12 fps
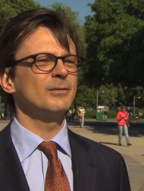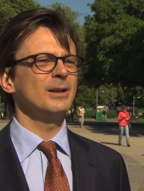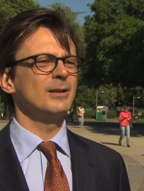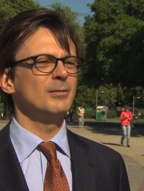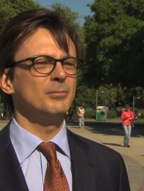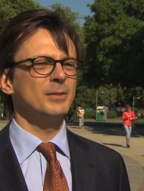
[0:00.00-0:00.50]

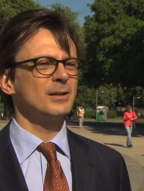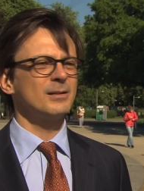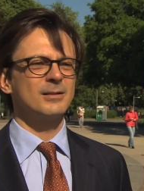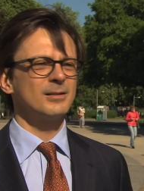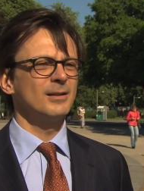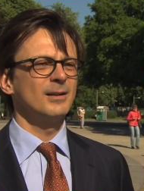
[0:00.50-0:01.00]
Wien mit
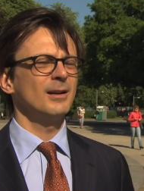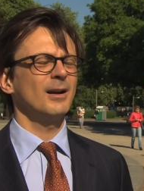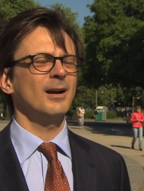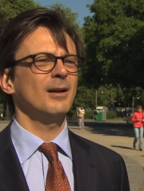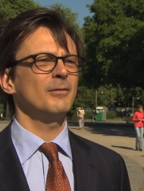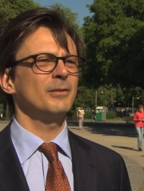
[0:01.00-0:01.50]

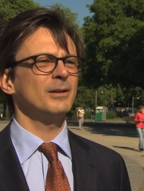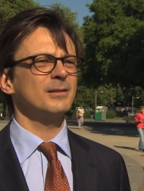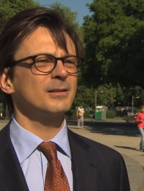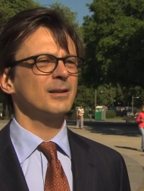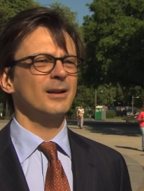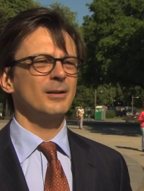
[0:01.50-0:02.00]
Harvard,
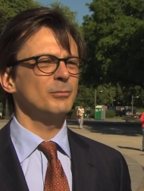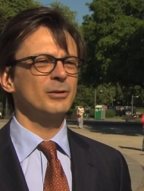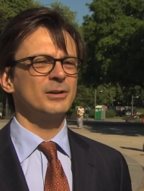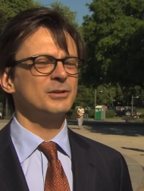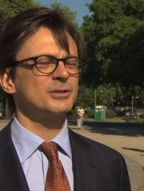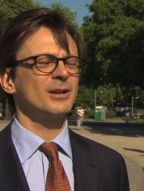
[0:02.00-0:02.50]

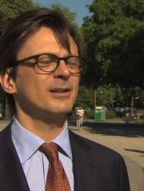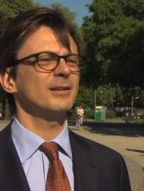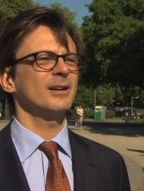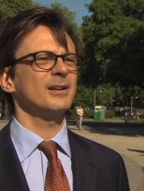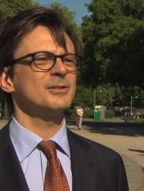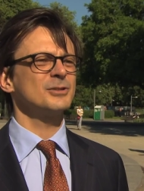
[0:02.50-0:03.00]
Cambridge,
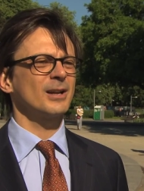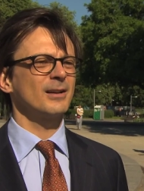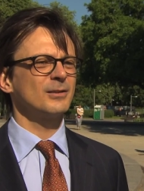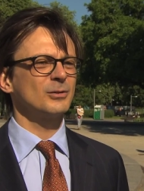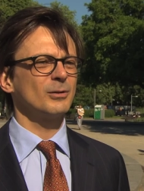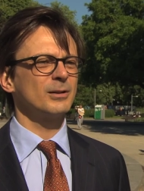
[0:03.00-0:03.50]
anderen
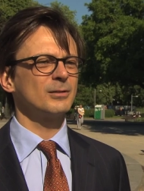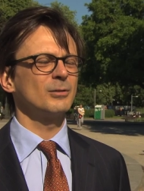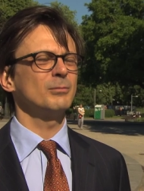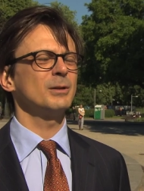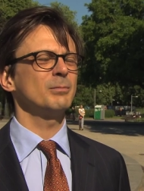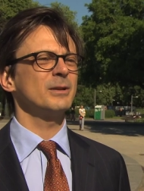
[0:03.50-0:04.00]
Standorten
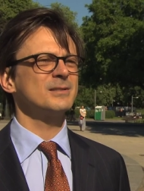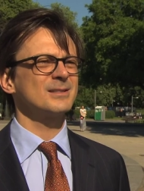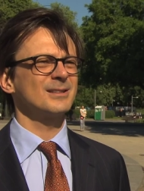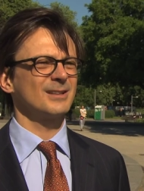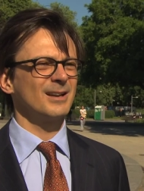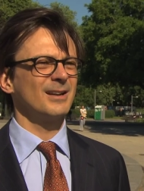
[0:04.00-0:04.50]
um die
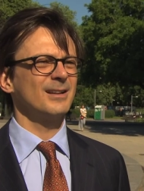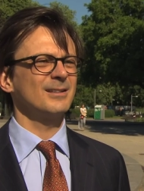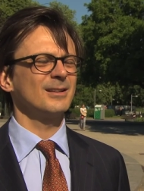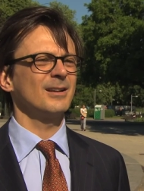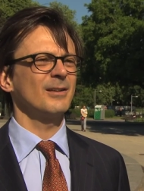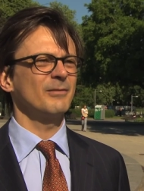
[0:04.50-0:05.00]
besten
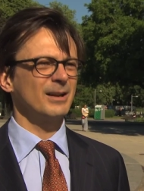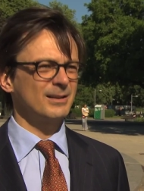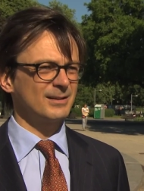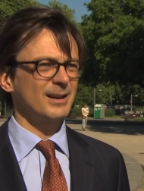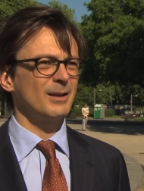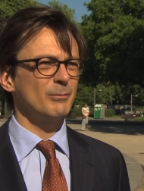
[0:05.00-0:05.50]
Talente der Welt
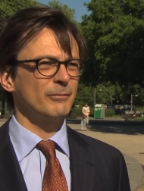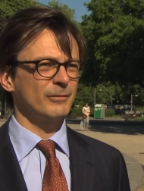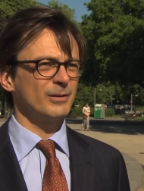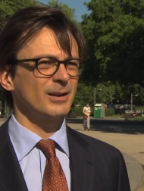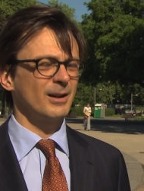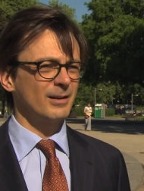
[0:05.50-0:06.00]

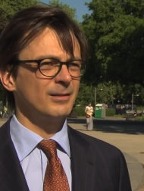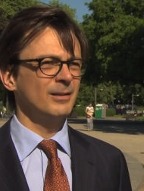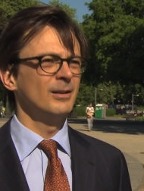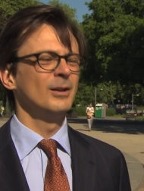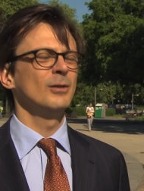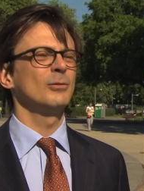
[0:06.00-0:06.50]
kämpfen kann
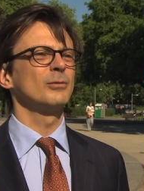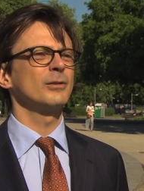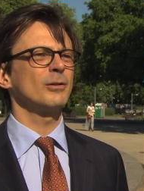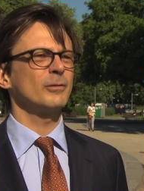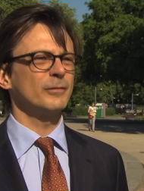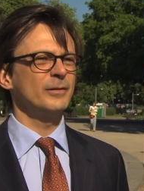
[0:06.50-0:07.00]
und
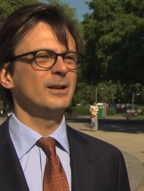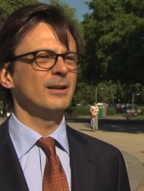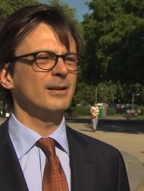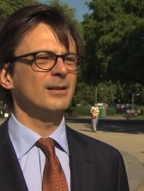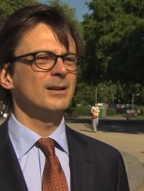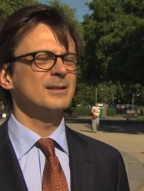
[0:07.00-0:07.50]
auch
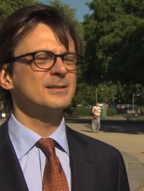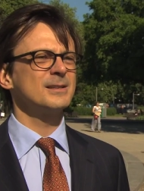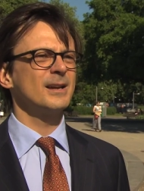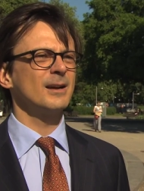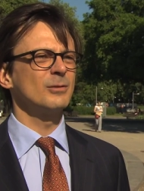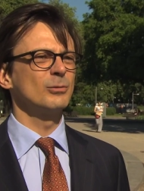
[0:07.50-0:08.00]
viele
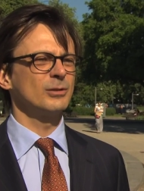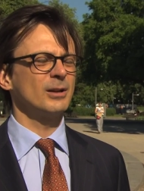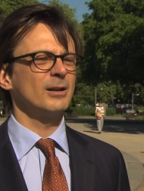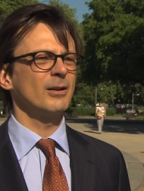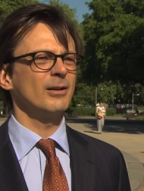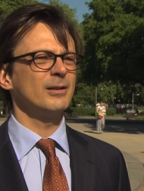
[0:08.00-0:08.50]
sehr gute
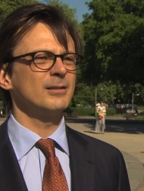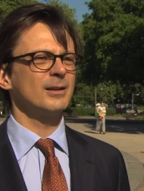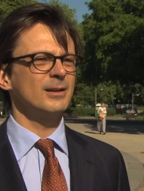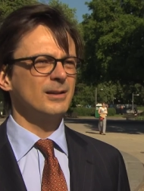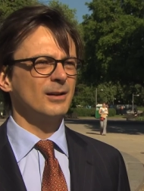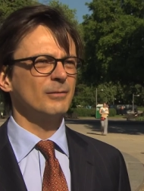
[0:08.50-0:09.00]
Leute
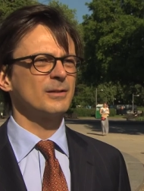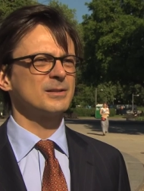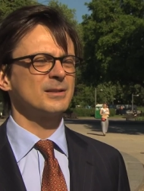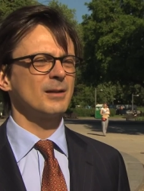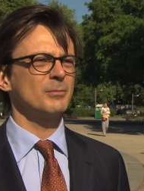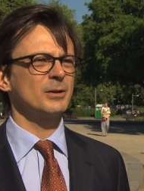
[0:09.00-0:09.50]
hier
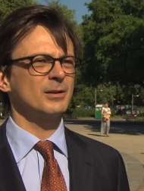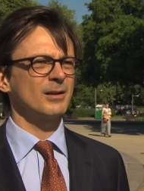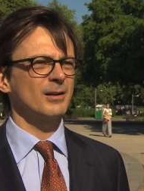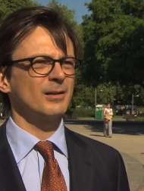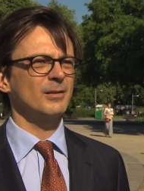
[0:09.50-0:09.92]
versammeln kann.